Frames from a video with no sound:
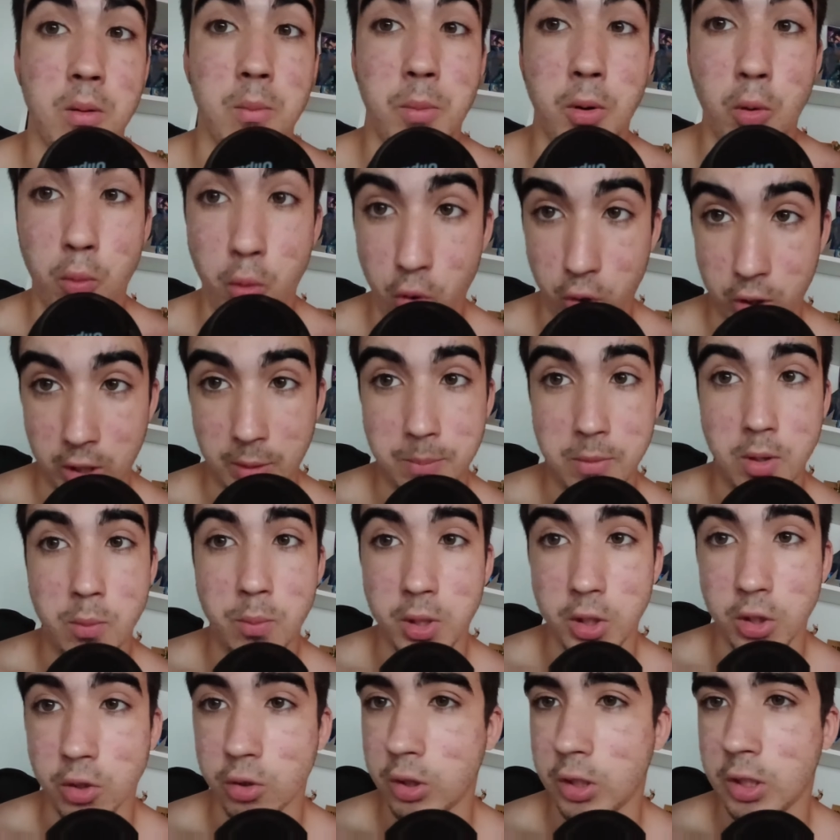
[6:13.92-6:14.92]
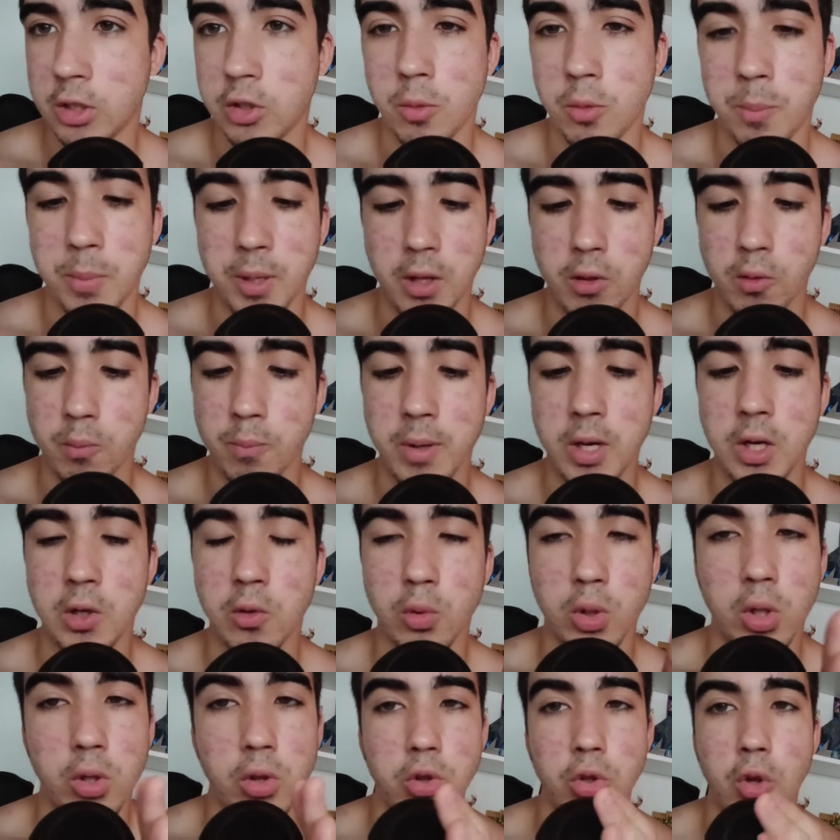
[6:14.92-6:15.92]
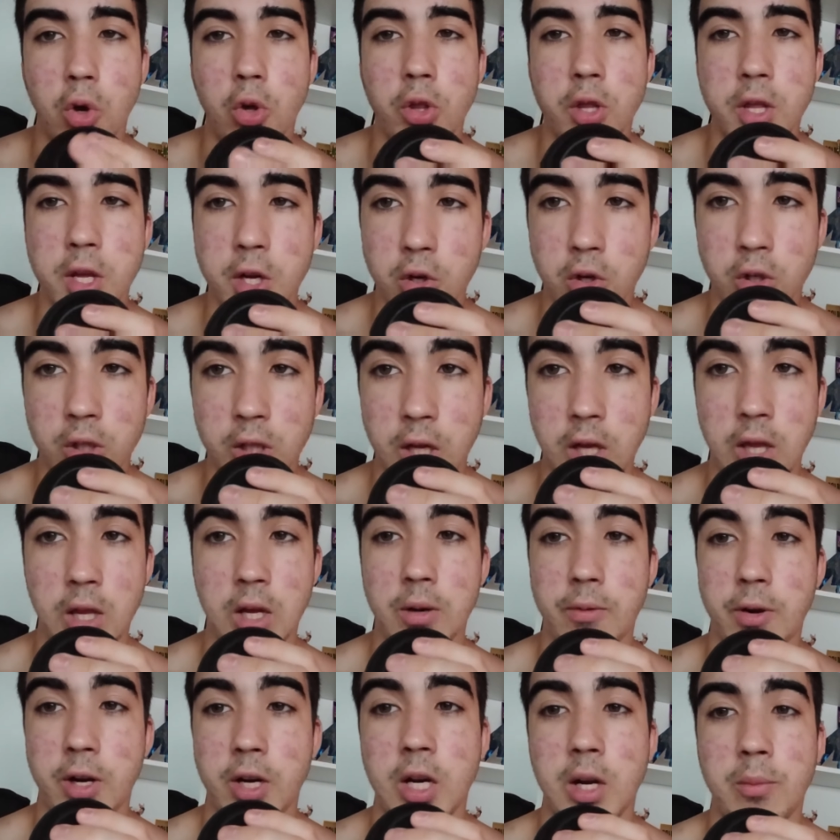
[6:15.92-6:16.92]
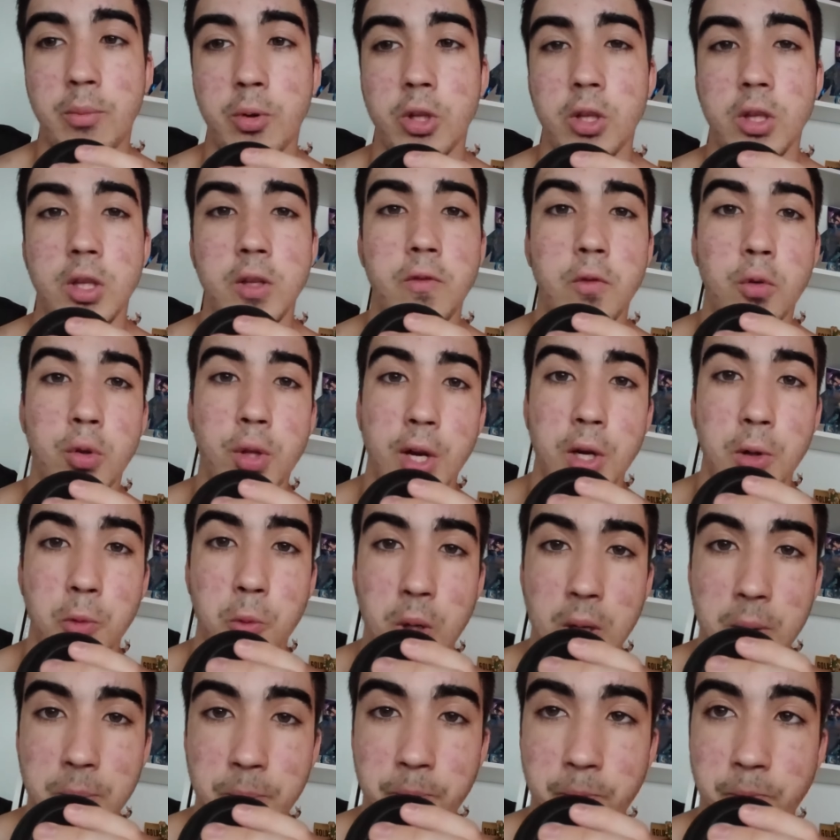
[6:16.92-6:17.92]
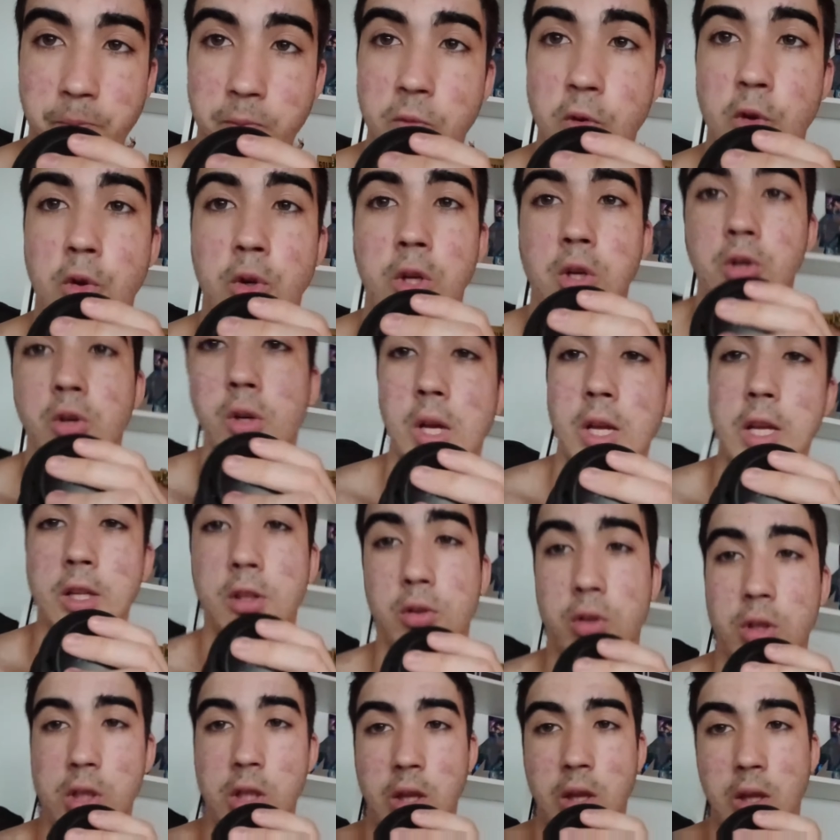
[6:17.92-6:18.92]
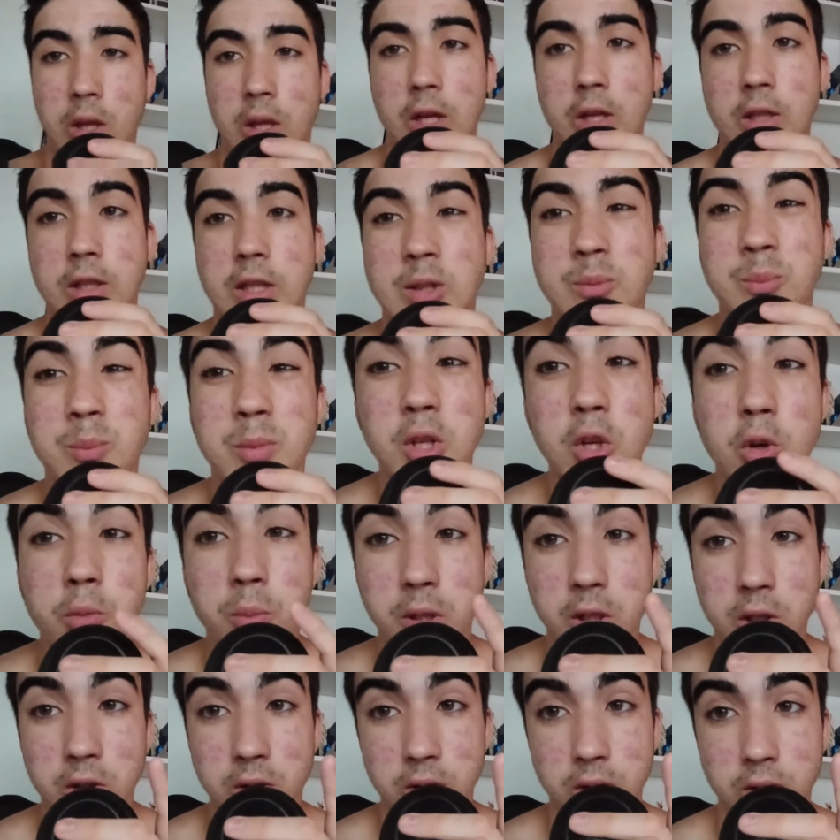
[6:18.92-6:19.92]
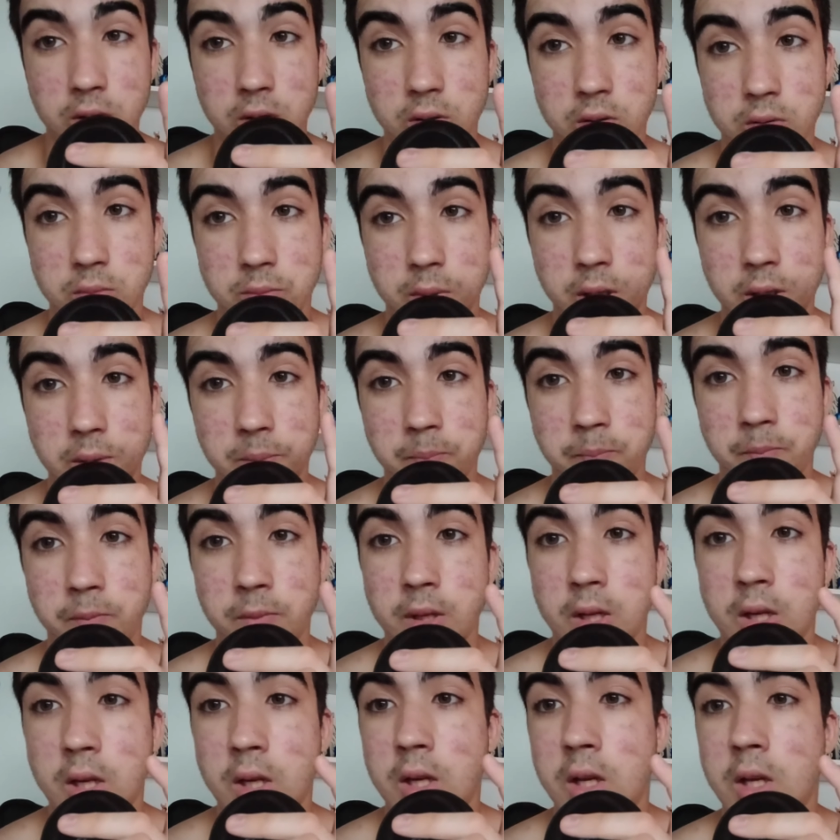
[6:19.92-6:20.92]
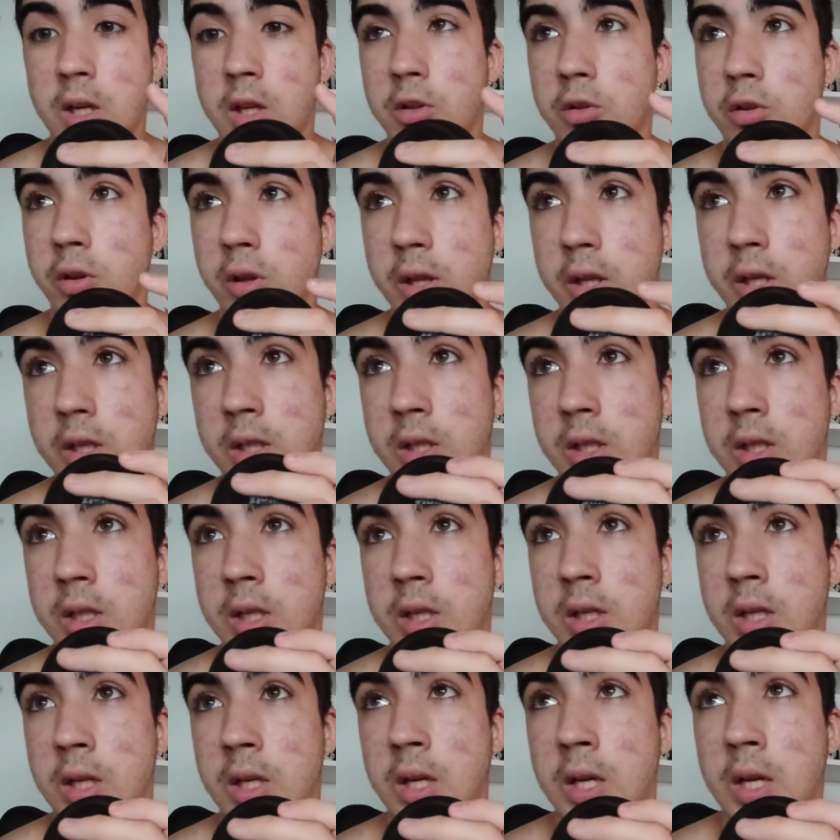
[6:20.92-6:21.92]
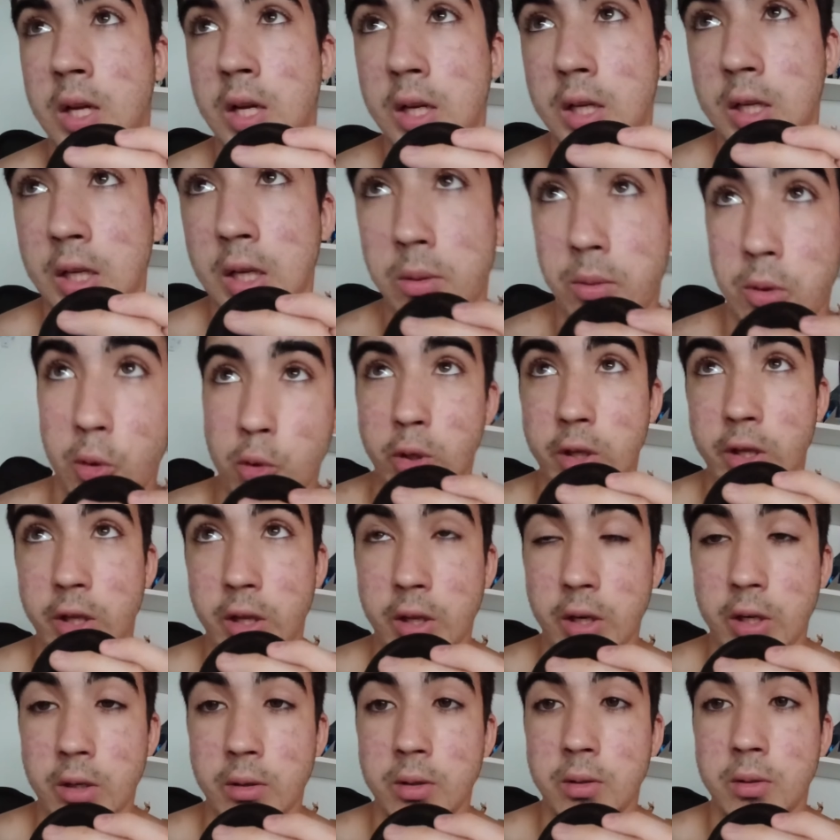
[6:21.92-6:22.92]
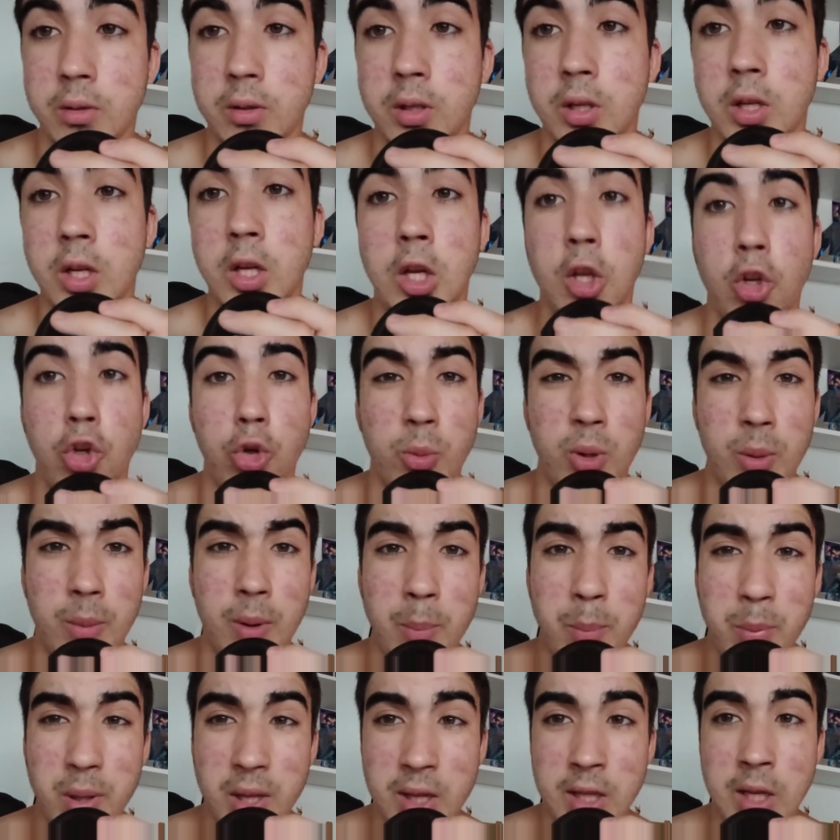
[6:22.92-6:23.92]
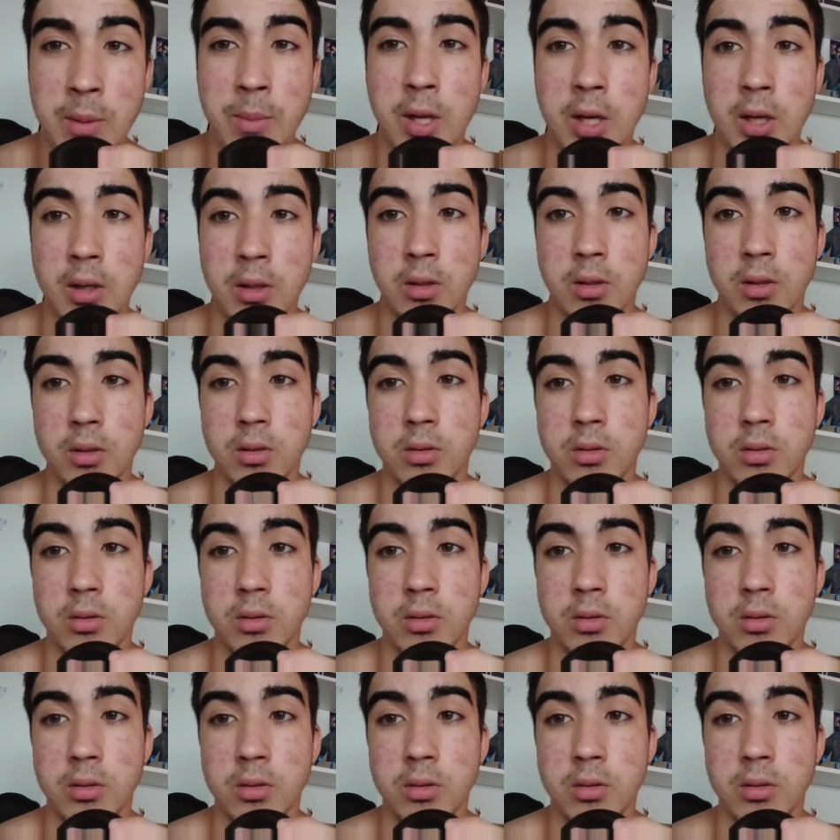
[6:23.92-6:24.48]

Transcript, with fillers: Pero bueno, que es mi opinión, que si os parece un peliculón, no digo nada, ¿vale? La podéis disfrutar igual. No quiero que haya toxicidad, esta es mi opinión, ¿vale? Entonces, ¿qué vengo a decir? ¿Superman pinta mal?